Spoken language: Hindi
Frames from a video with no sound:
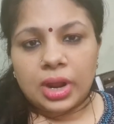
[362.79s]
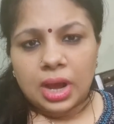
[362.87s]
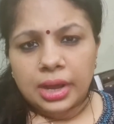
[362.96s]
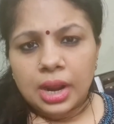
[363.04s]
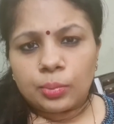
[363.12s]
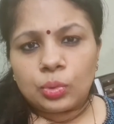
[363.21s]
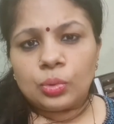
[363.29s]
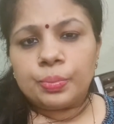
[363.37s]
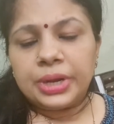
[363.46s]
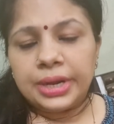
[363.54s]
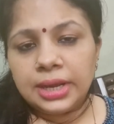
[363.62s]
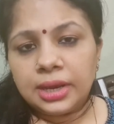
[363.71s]
अगर आपको
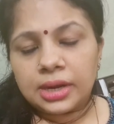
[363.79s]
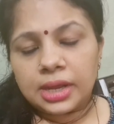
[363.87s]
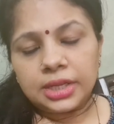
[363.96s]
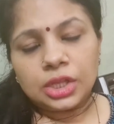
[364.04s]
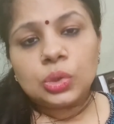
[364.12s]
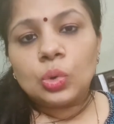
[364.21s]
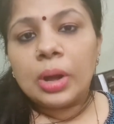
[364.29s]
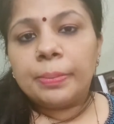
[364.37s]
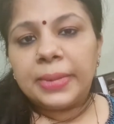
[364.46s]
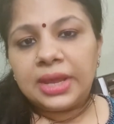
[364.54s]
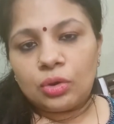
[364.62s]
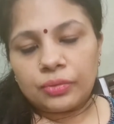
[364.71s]
ब्रीडिंग करानी है तो आप
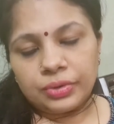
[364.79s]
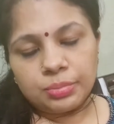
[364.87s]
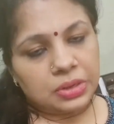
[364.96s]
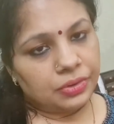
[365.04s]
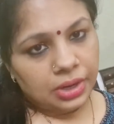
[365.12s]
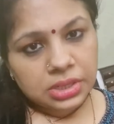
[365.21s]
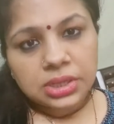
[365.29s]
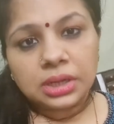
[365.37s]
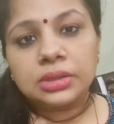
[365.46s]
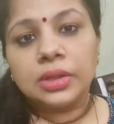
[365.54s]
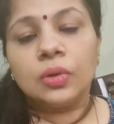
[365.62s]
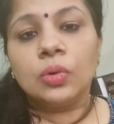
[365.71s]
मेल और फीमेल रख
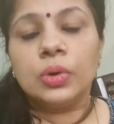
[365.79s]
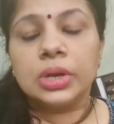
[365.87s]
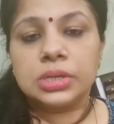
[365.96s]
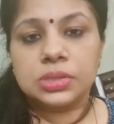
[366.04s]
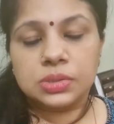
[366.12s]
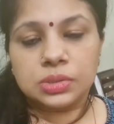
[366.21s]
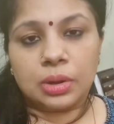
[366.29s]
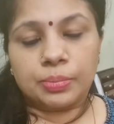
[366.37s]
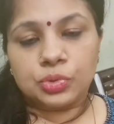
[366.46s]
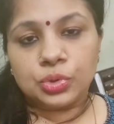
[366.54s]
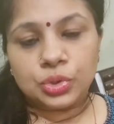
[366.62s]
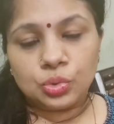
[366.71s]
सकते हो इट्स अप
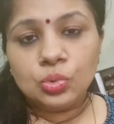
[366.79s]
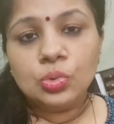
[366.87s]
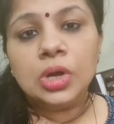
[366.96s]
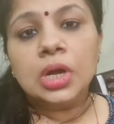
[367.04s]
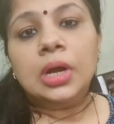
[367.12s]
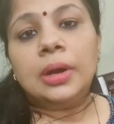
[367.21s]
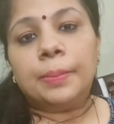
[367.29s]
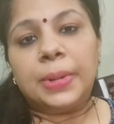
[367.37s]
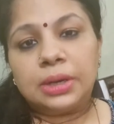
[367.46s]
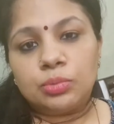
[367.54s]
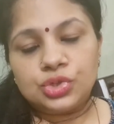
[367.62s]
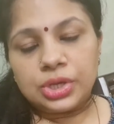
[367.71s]
टू यू
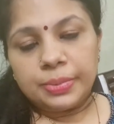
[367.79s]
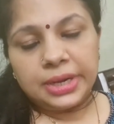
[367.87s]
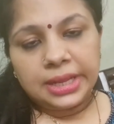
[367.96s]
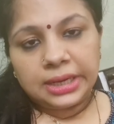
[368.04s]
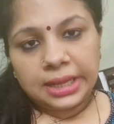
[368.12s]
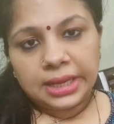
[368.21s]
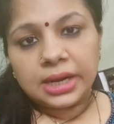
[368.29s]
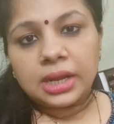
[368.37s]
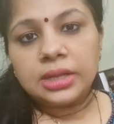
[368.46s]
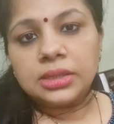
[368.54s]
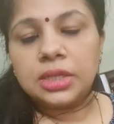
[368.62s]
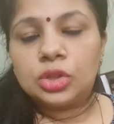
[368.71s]
बट मुझे ब्रीडिंग नहीं
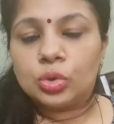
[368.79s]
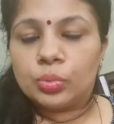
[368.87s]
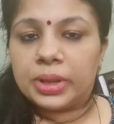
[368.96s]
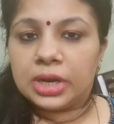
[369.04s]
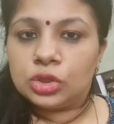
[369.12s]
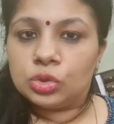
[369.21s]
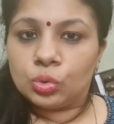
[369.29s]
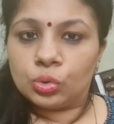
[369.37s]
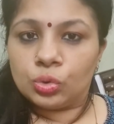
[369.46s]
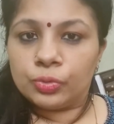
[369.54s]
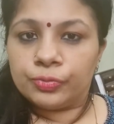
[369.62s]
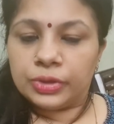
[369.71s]
करानी थी तो मैंने
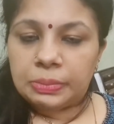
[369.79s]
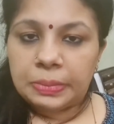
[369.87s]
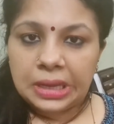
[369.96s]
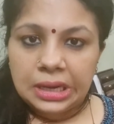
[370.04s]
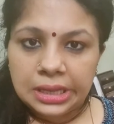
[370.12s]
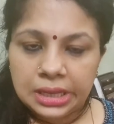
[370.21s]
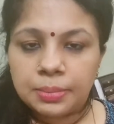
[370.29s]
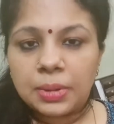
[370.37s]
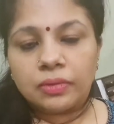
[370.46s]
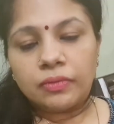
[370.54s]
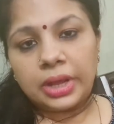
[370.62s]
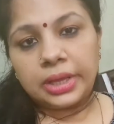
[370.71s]
दोनों फीमेल ही
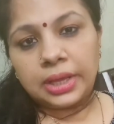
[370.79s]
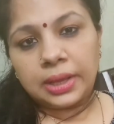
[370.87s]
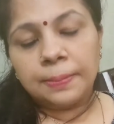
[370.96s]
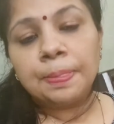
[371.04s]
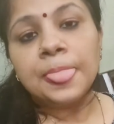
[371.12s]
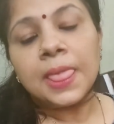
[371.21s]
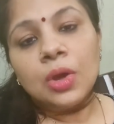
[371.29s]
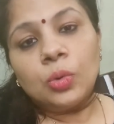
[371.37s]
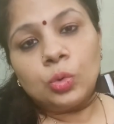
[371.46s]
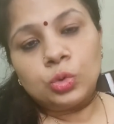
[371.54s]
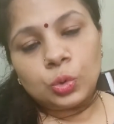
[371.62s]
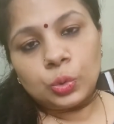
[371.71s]
मंगवाई हैं
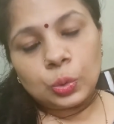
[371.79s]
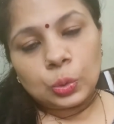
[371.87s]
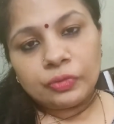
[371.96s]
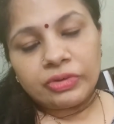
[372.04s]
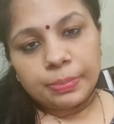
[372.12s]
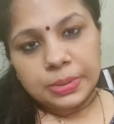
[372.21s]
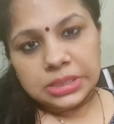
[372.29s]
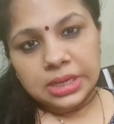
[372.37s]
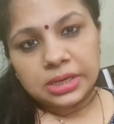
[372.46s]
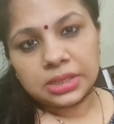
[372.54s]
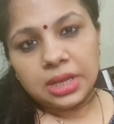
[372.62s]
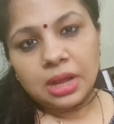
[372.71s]
उन दोनों को वापस
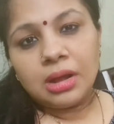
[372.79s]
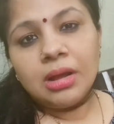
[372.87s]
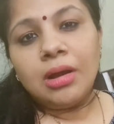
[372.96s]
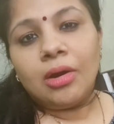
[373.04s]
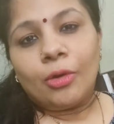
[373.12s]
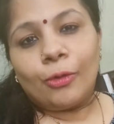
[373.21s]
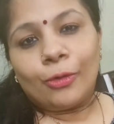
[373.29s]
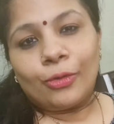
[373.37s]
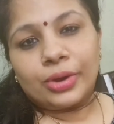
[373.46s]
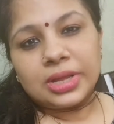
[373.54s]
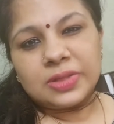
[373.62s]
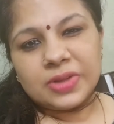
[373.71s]
कर दिया
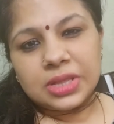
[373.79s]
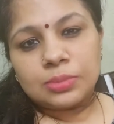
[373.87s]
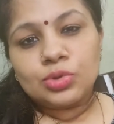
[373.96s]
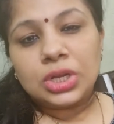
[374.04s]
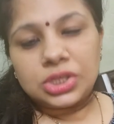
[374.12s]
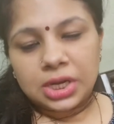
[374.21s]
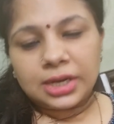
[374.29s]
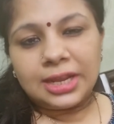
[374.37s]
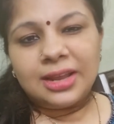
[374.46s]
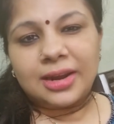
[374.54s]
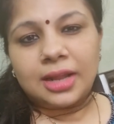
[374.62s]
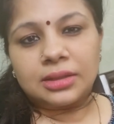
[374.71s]
और इस वजह से मुझे अच्छा नहीं
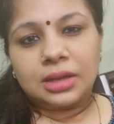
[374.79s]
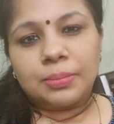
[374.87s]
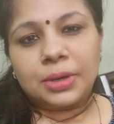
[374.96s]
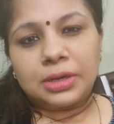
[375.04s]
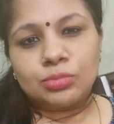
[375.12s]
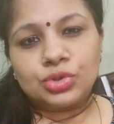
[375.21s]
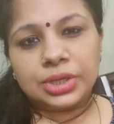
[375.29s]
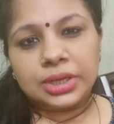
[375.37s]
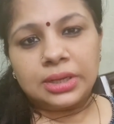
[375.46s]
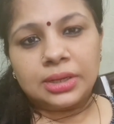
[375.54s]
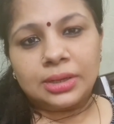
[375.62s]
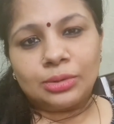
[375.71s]
लग रहा था बट मुझे
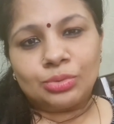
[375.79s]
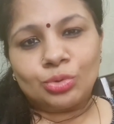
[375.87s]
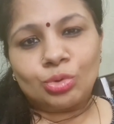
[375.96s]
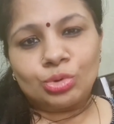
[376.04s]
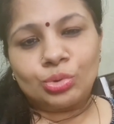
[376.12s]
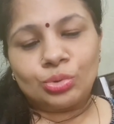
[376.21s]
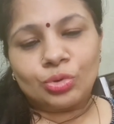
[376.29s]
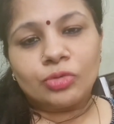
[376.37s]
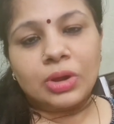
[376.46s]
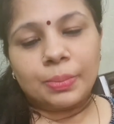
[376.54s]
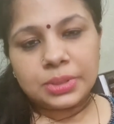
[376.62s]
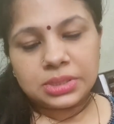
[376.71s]
उनको दोनों को
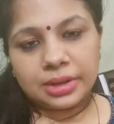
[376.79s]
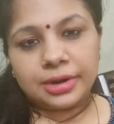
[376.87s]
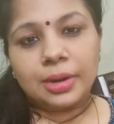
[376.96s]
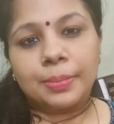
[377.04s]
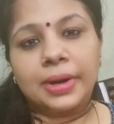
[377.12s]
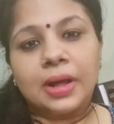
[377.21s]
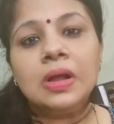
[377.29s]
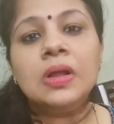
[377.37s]
वापस करना पड़ा